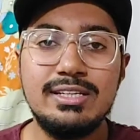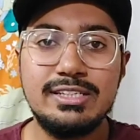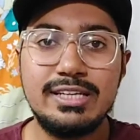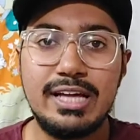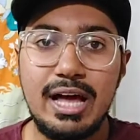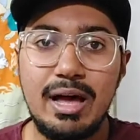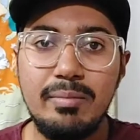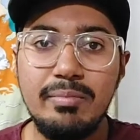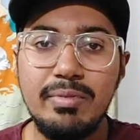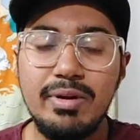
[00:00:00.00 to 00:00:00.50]

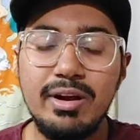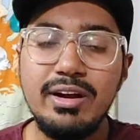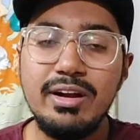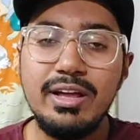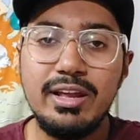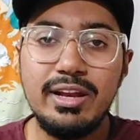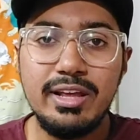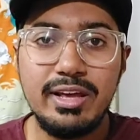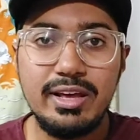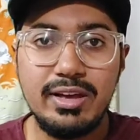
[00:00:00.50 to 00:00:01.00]
సామ్రాట్
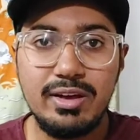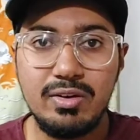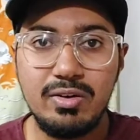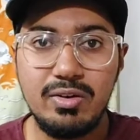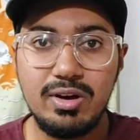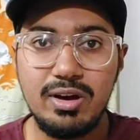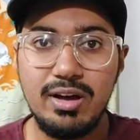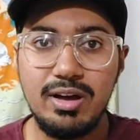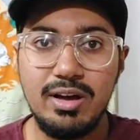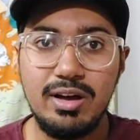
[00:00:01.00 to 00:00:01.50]
అనే
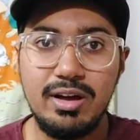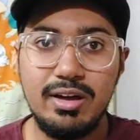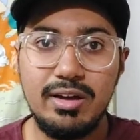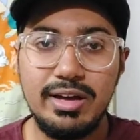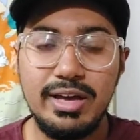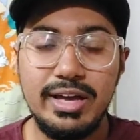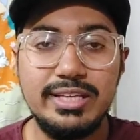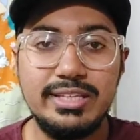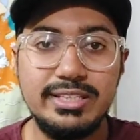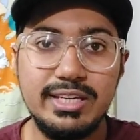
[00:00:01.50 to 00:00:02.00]
ఒక
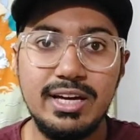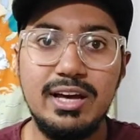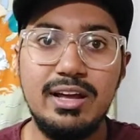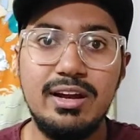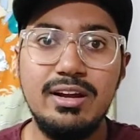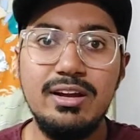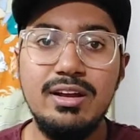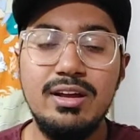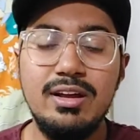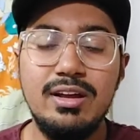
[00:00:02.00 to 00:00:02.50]

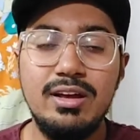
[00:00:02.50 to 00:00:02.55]
హెచ్ఆర్